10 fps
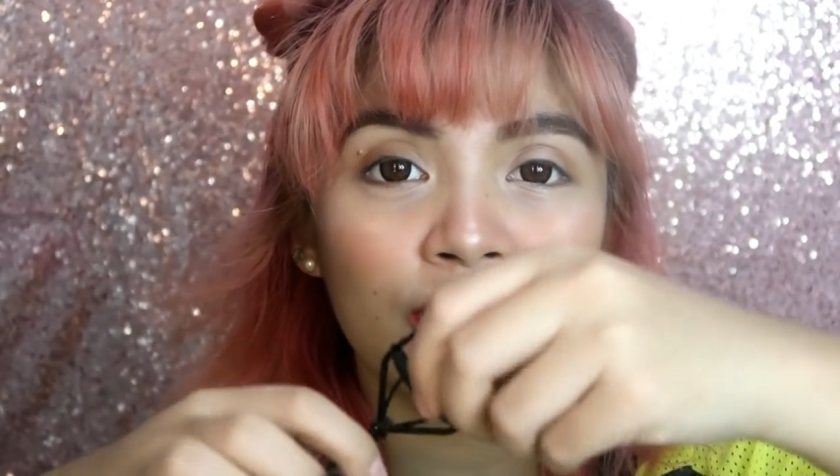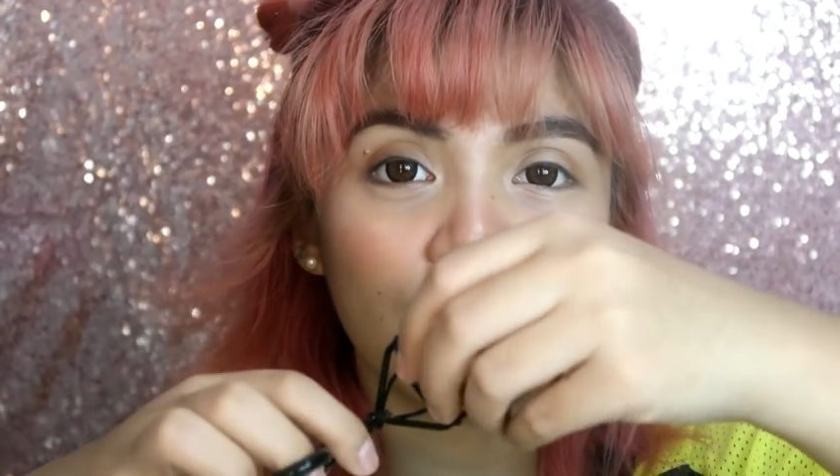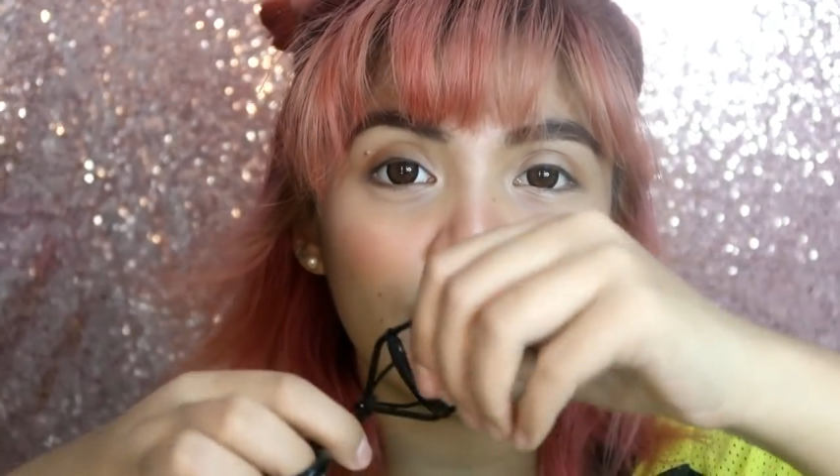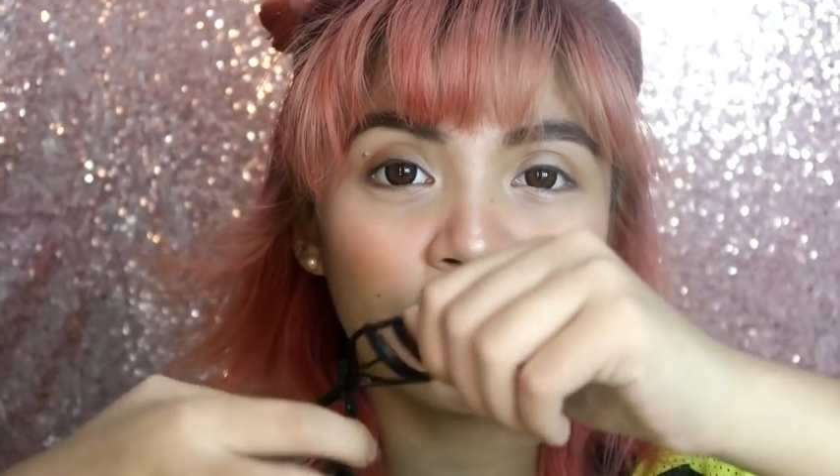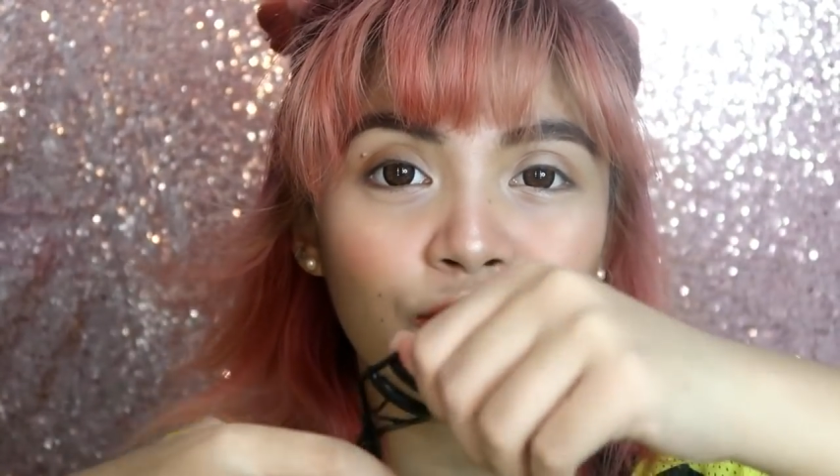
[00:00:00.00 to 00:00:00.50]

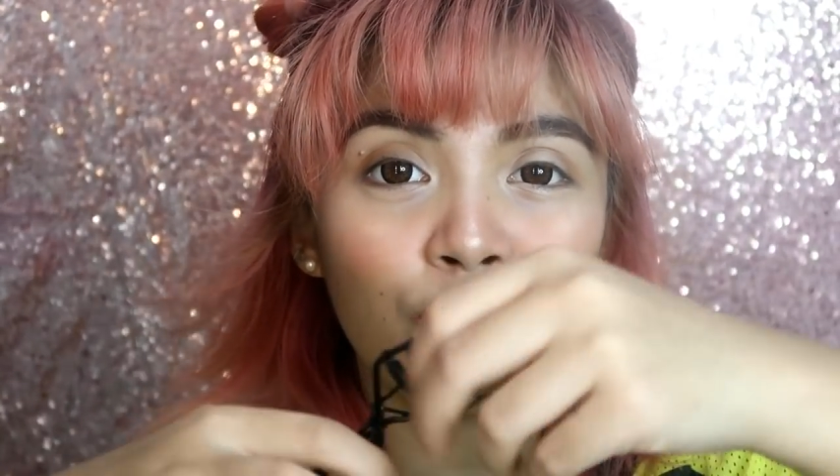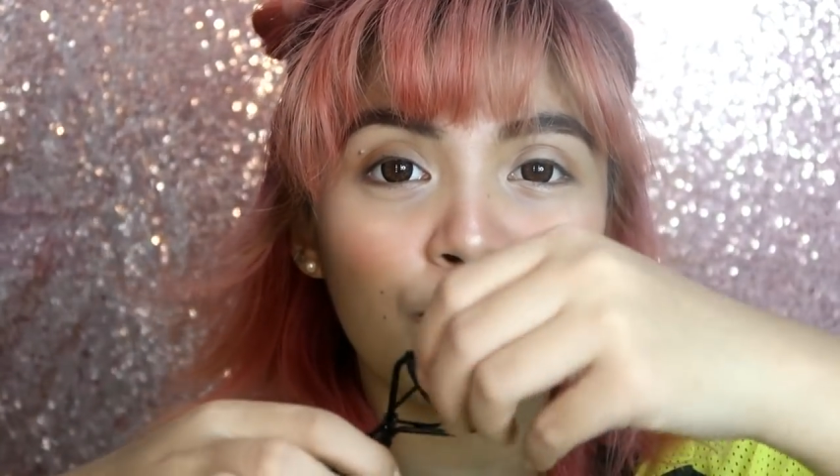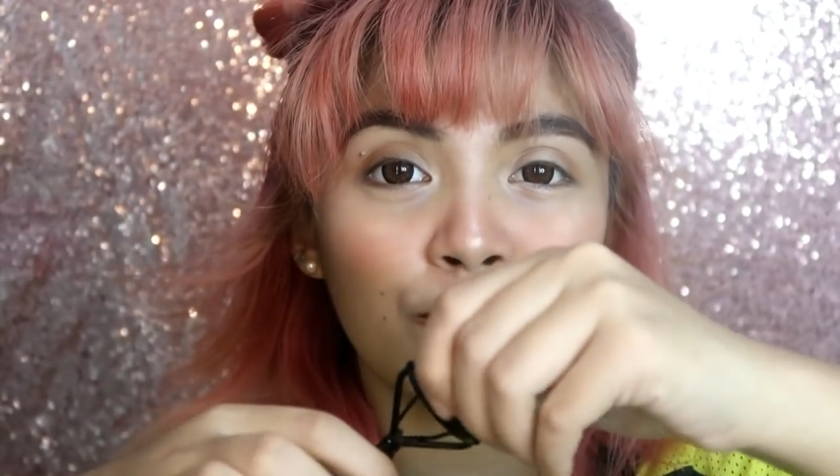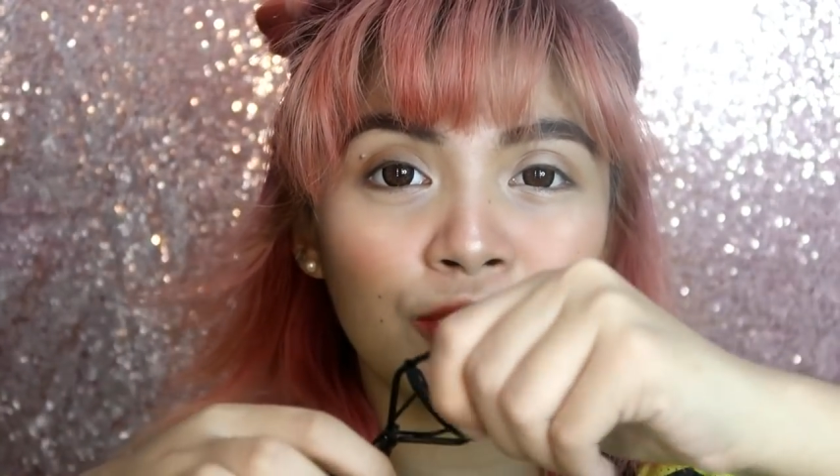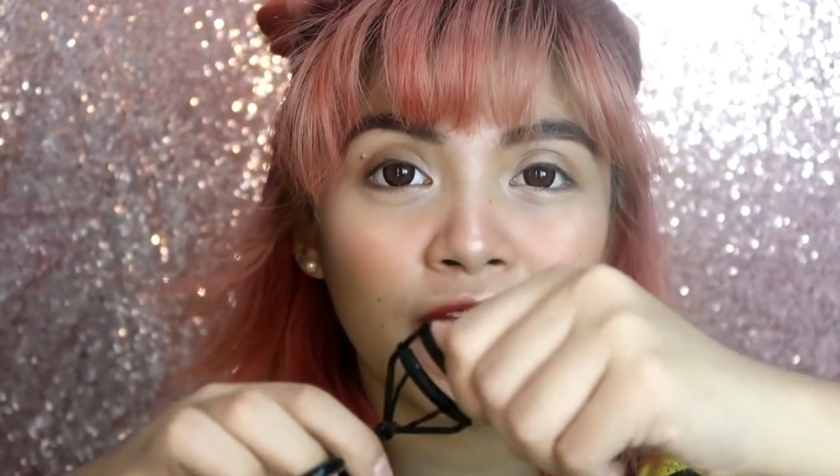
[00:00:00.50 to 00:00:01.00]
iniinit
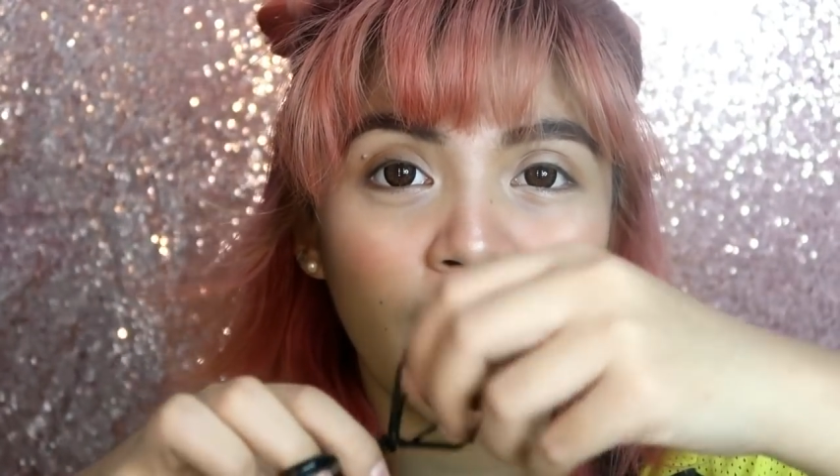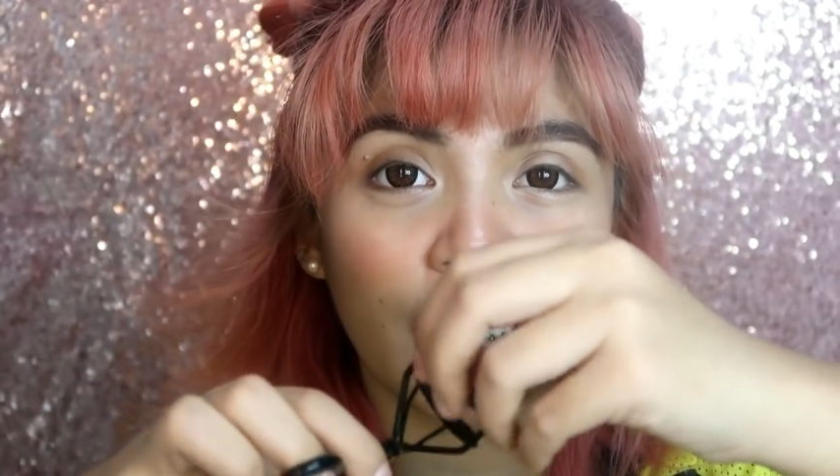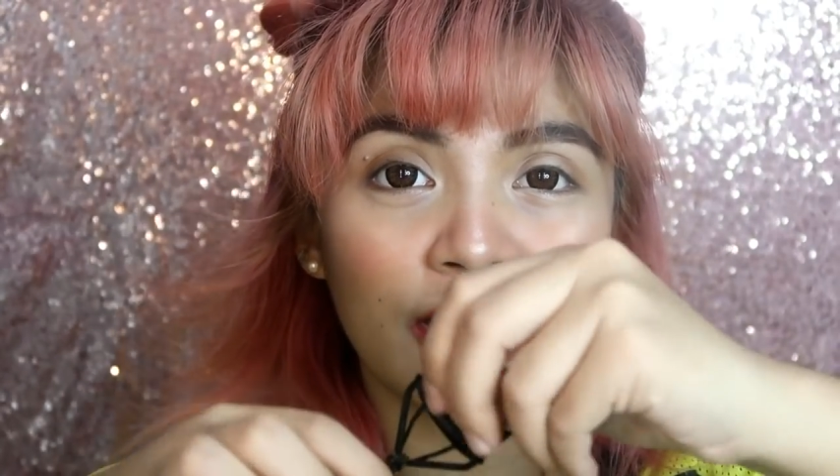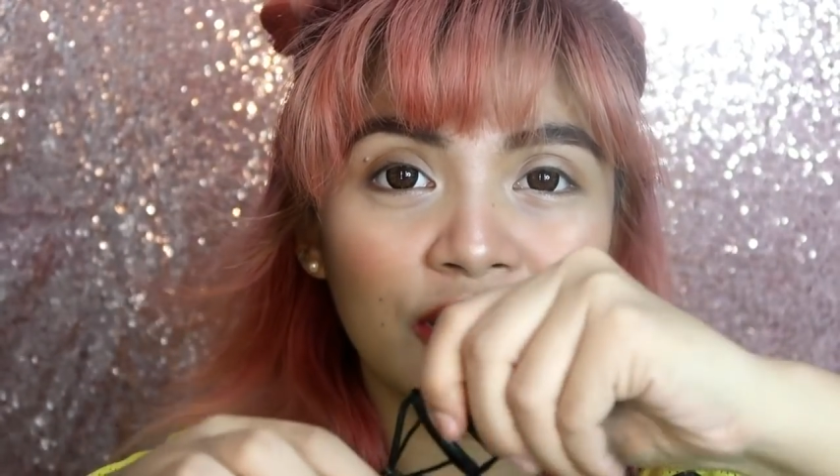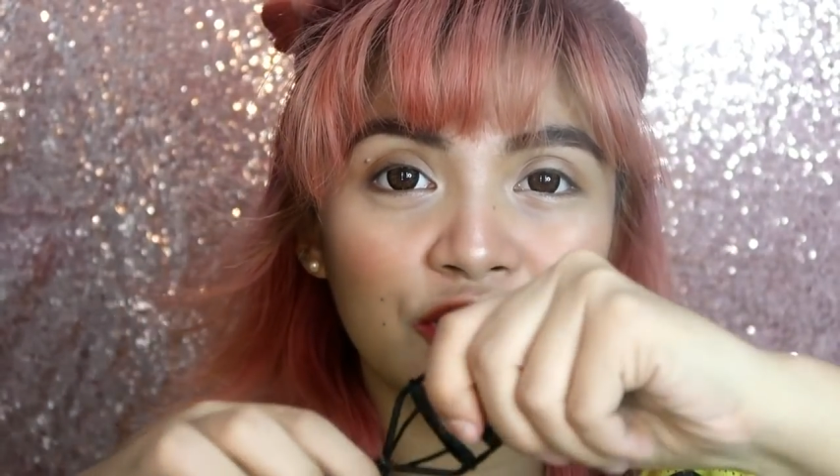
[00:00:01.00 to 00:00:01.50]
ko muna yung
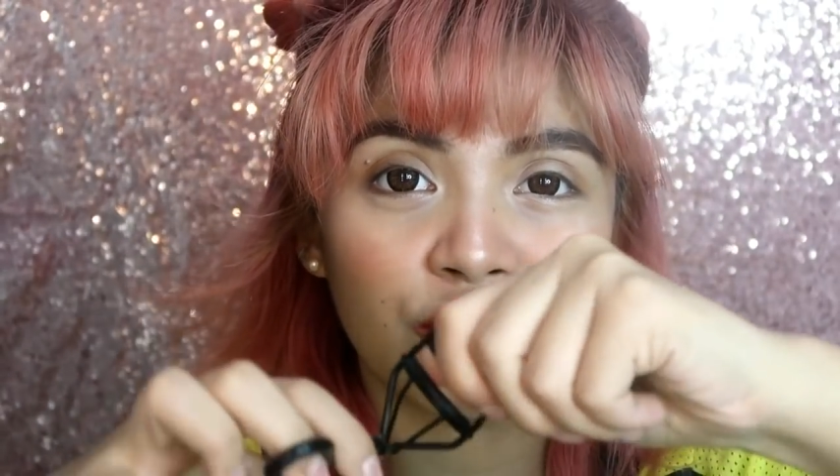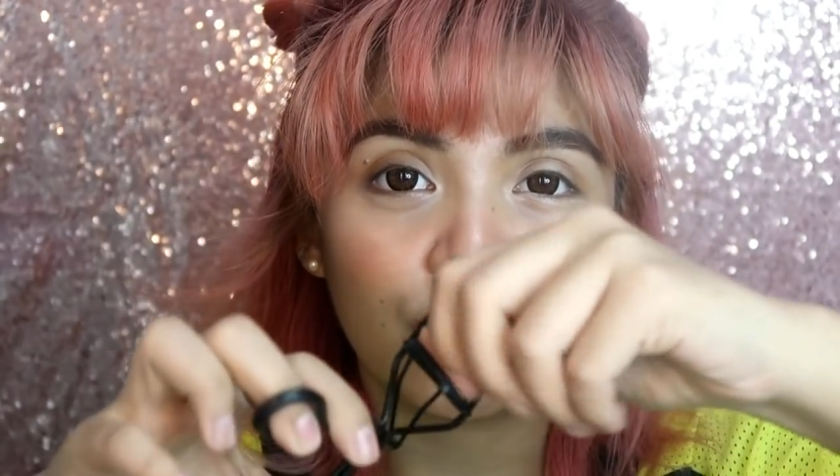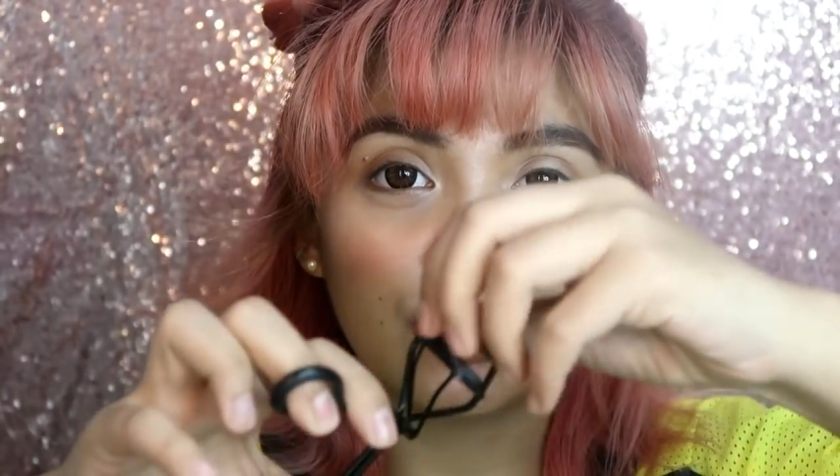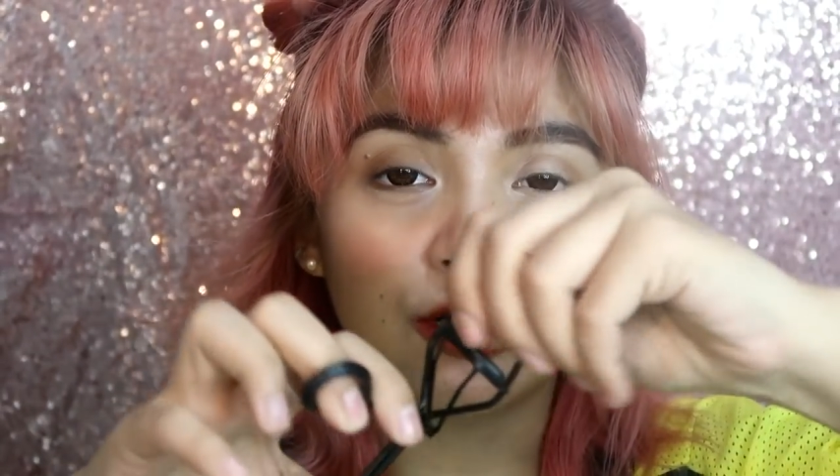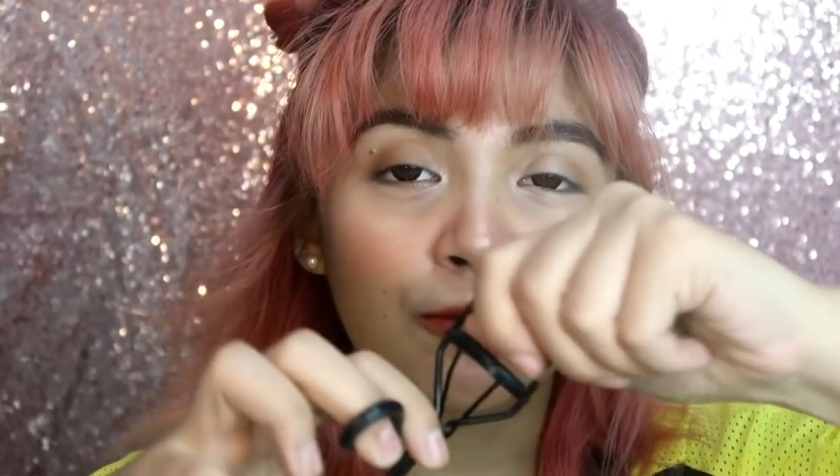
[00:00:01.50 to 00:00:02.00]
eyelash
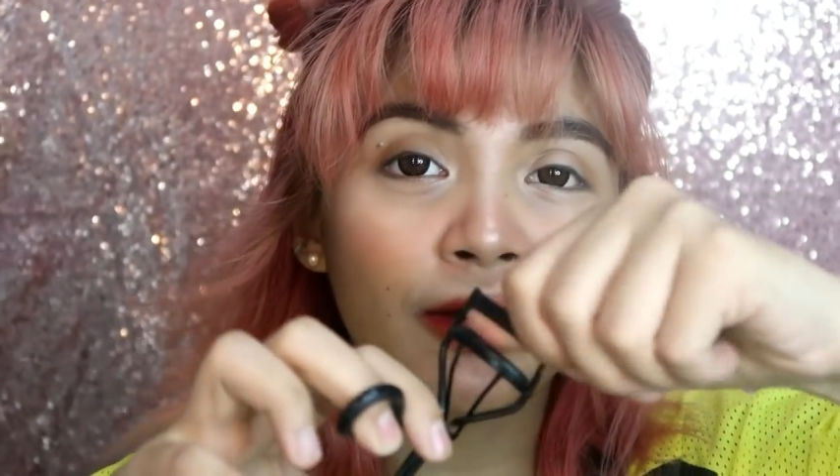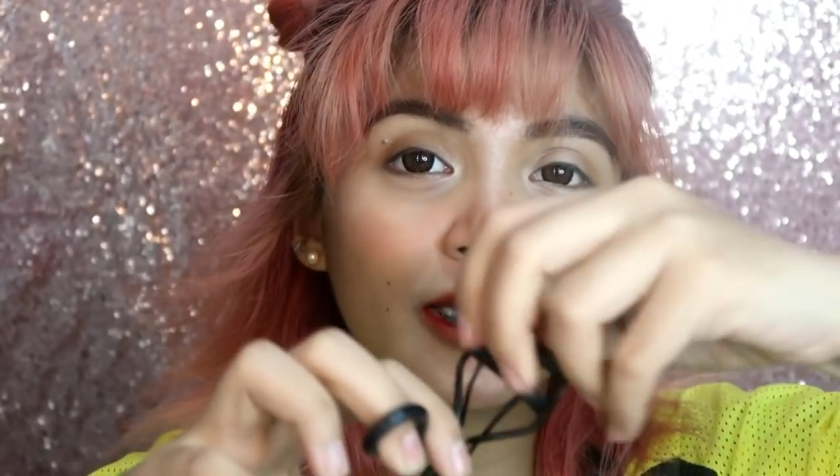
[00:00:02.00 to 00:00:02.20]
curler.